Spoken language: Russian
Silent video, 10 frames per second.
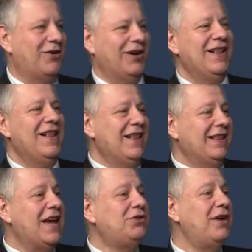вот.
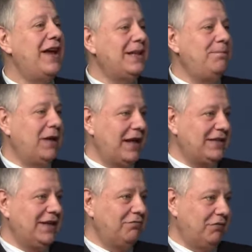Так что это
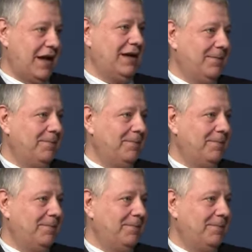пиратский флаг.